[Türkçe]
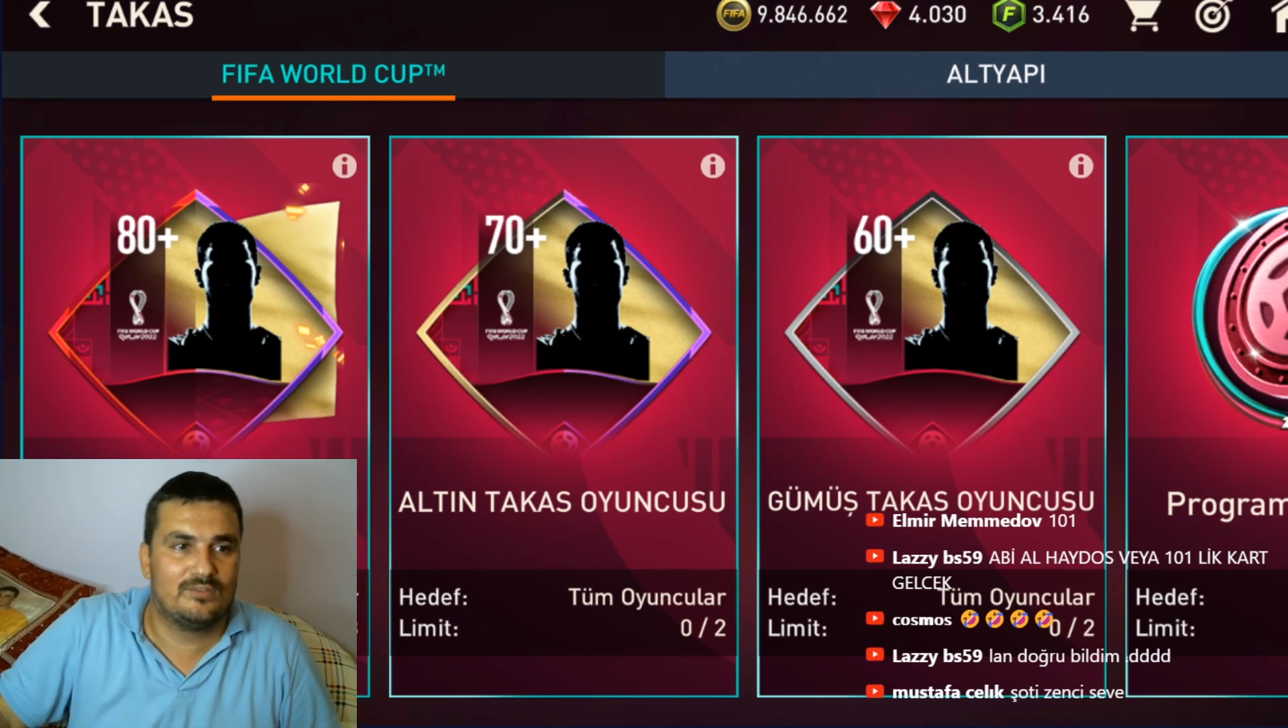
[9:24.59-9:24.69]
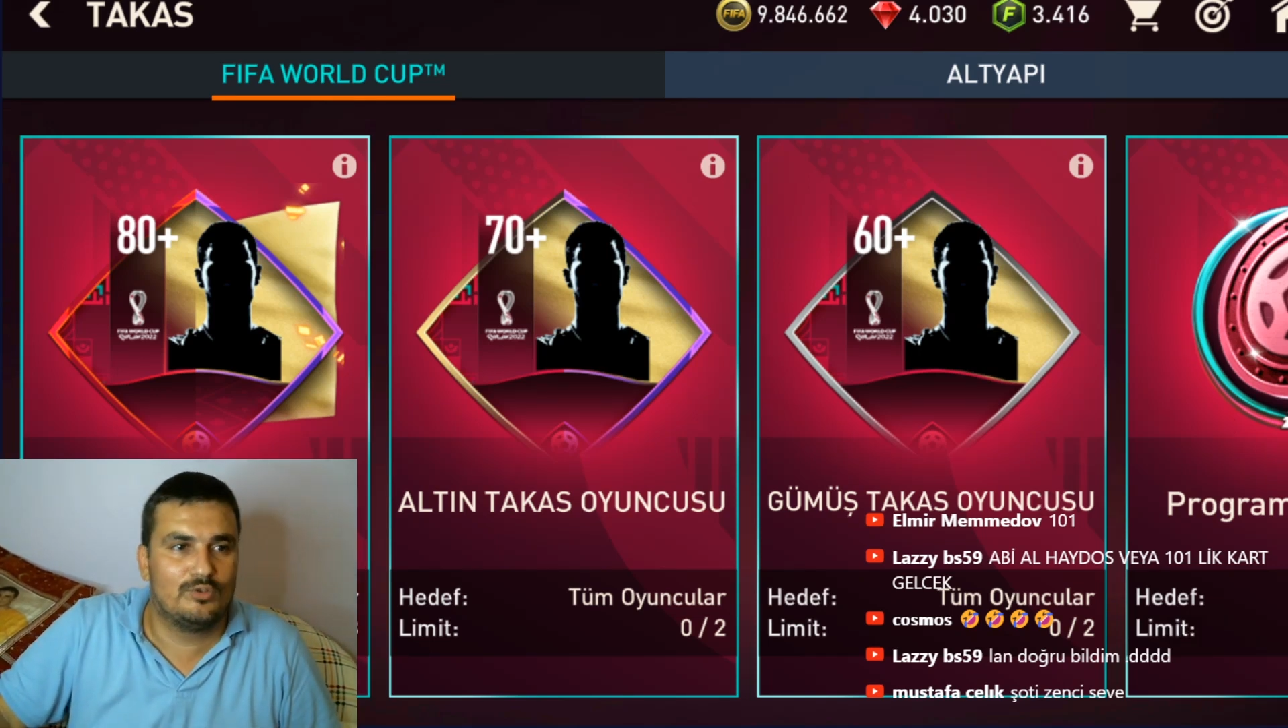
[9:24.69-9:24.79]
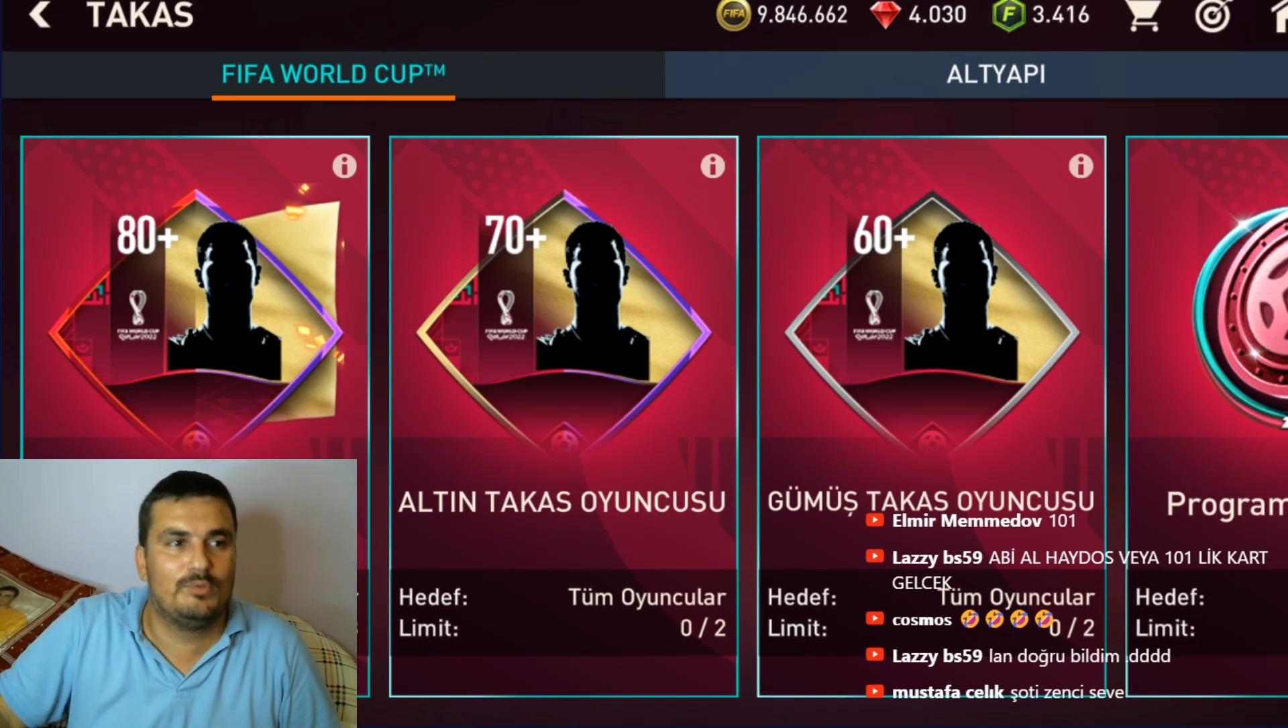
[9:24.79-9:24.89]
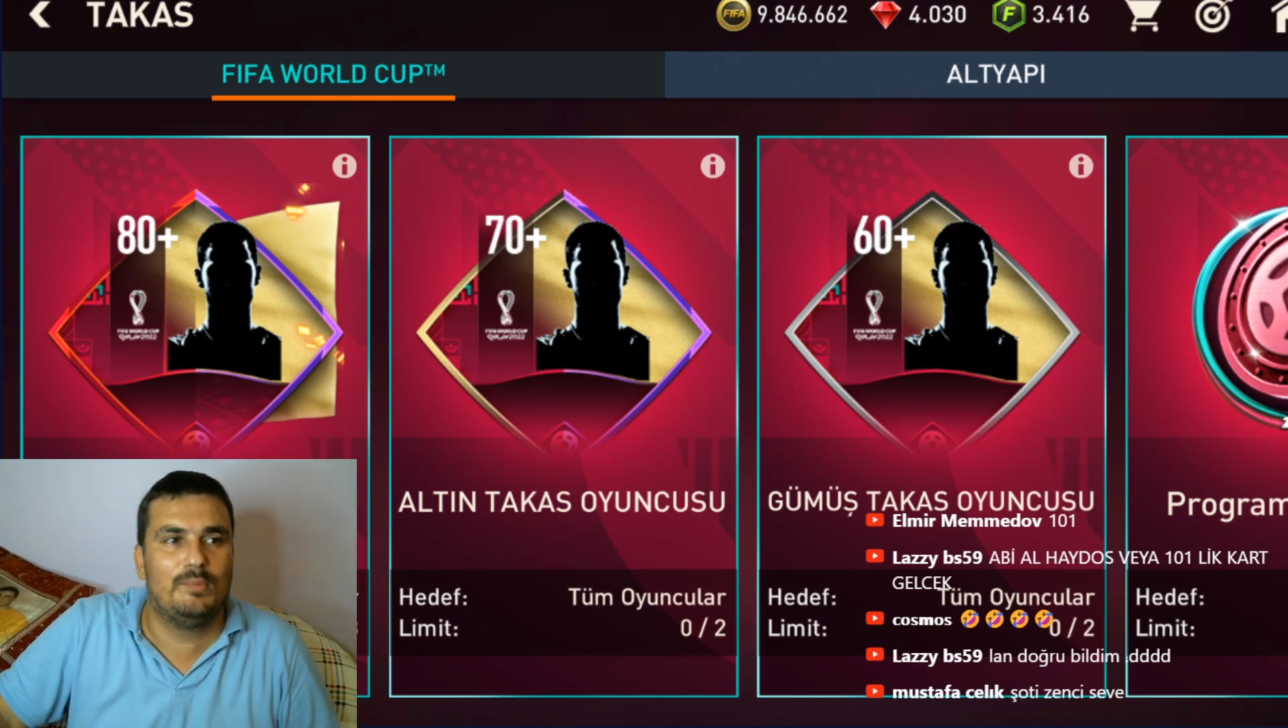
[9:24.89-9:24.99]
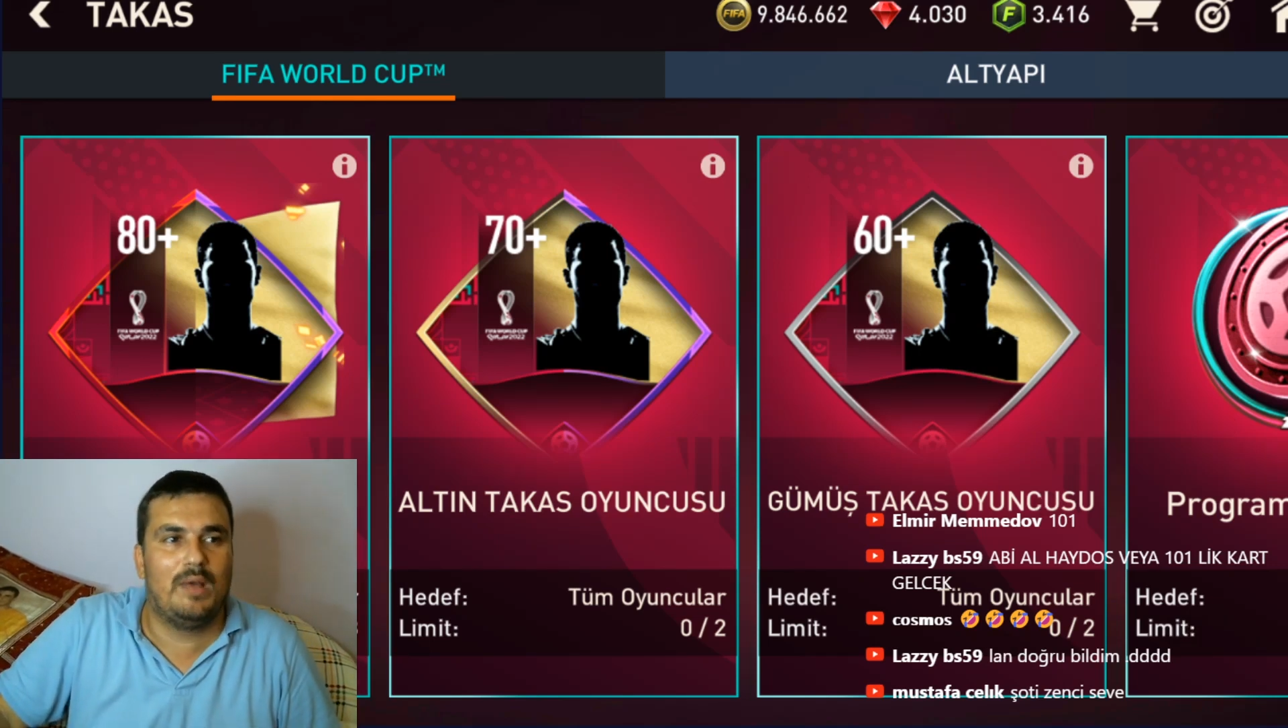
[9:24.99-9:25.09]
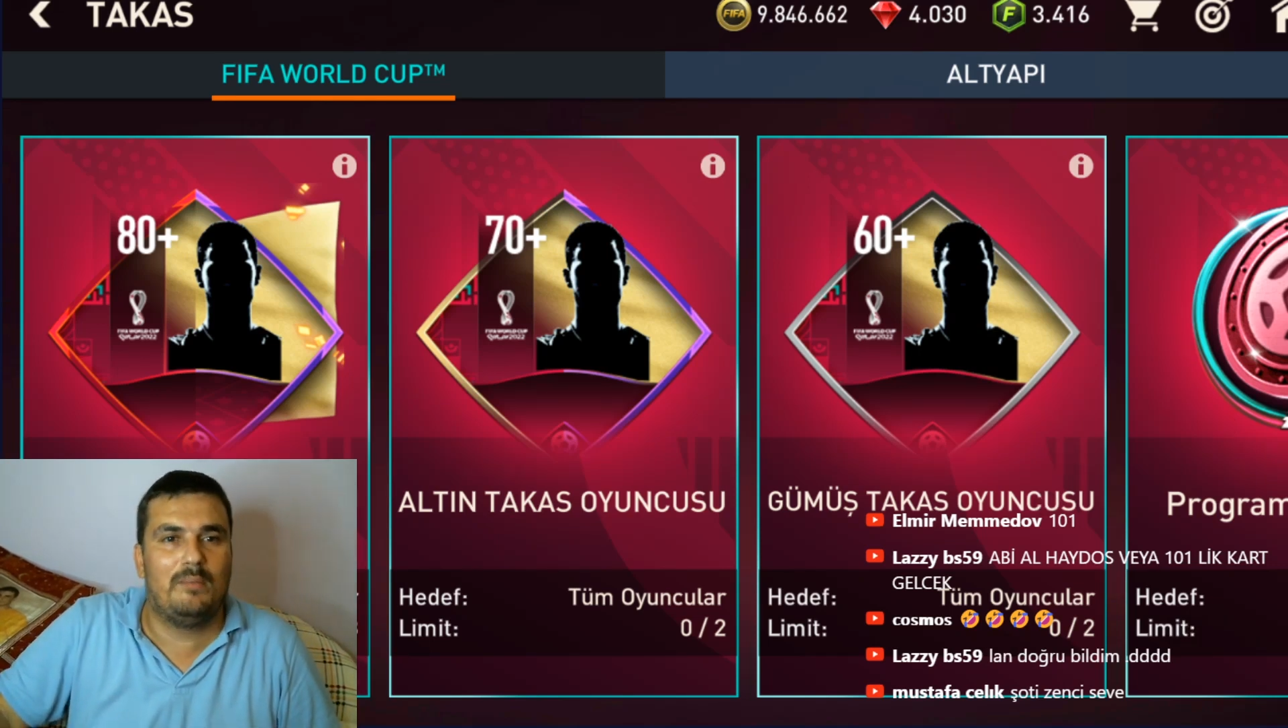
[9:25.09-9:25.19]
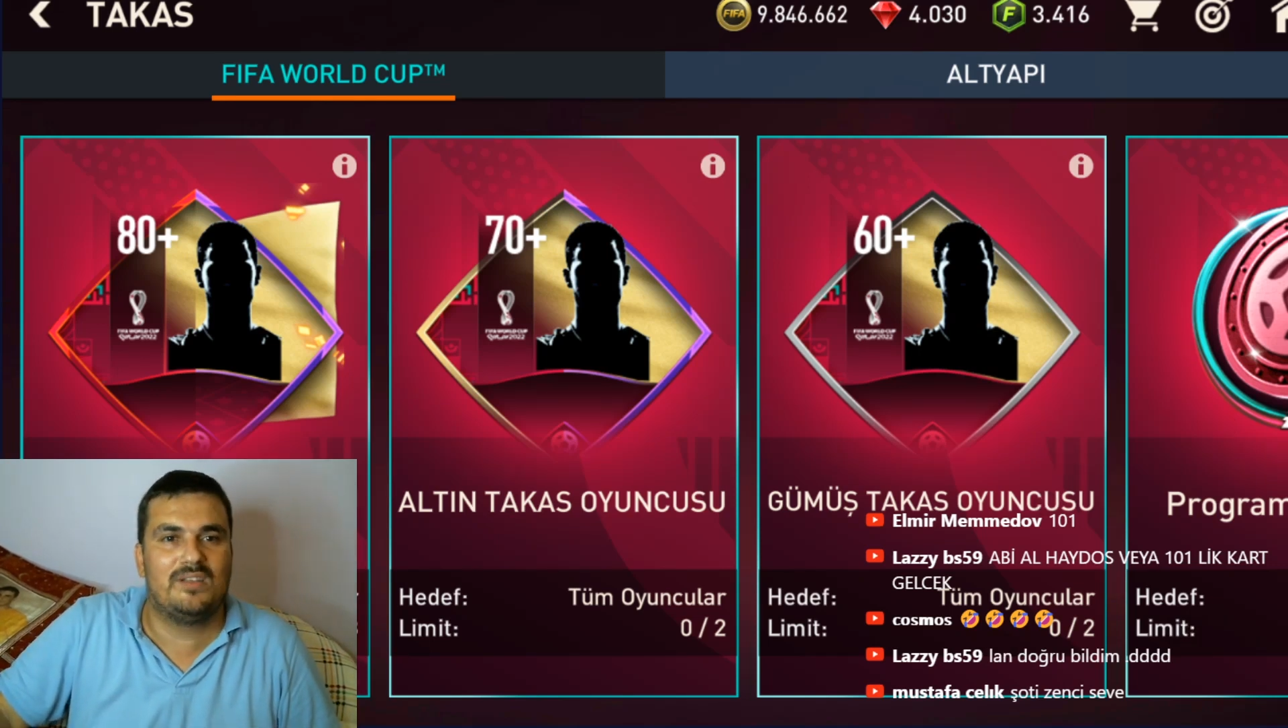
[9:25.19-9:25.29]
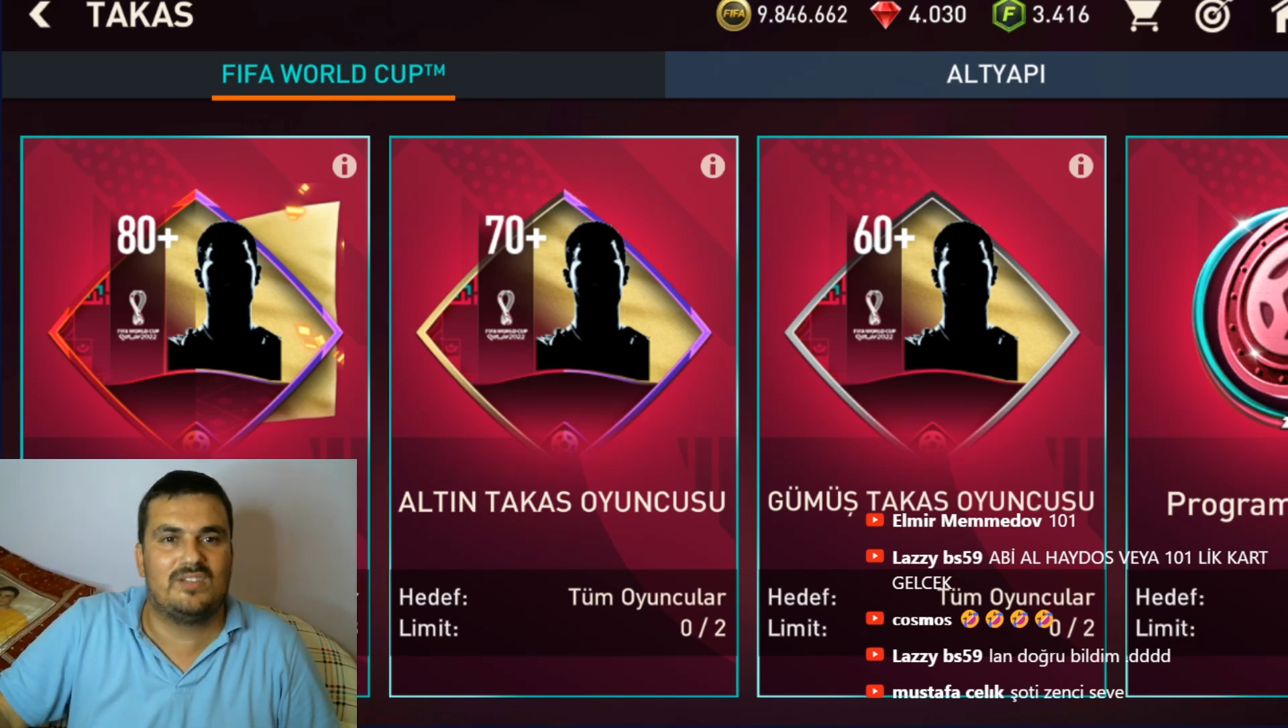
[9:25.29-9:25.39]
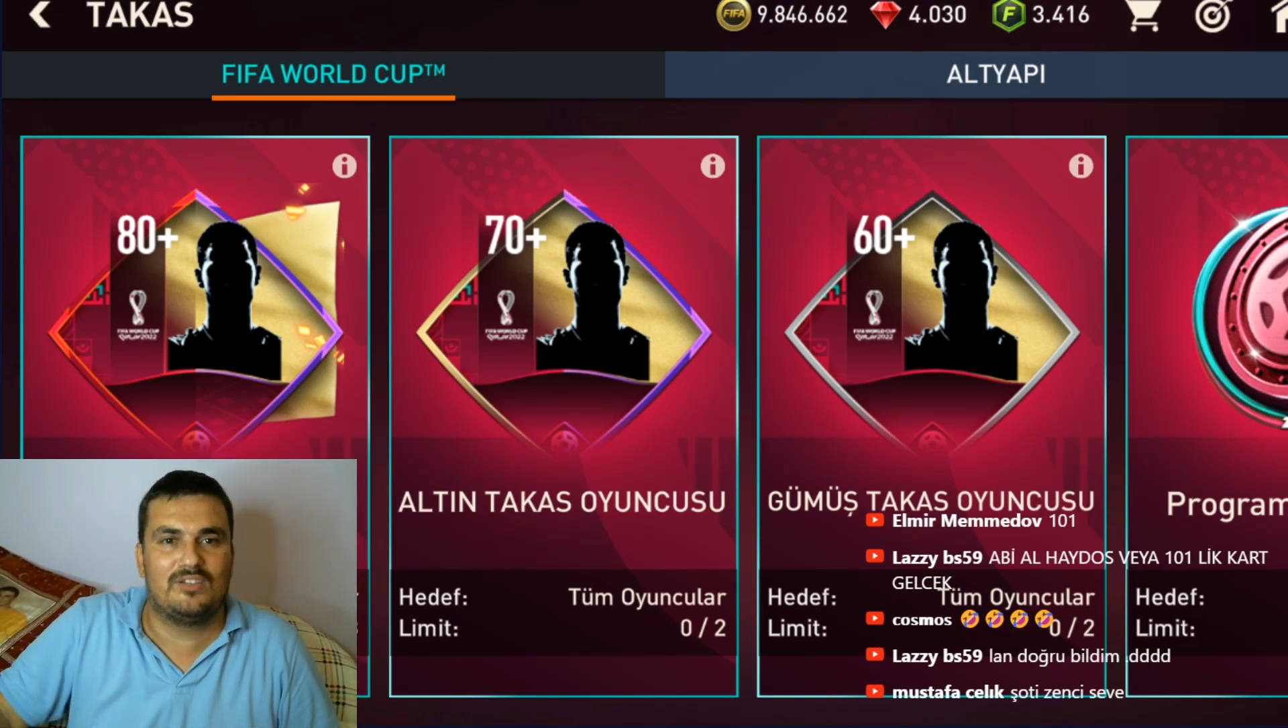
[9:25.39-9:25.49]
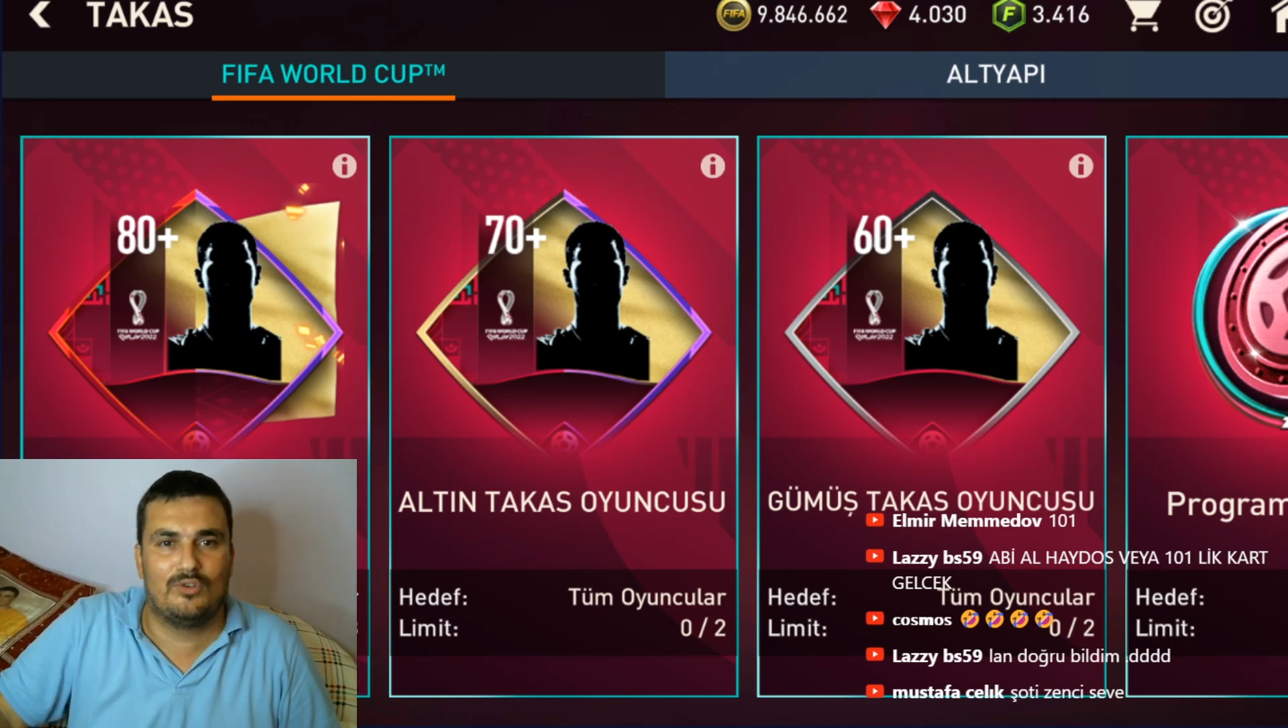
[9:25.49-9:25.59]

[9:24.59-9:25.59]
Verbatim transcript: Sublimel mesaj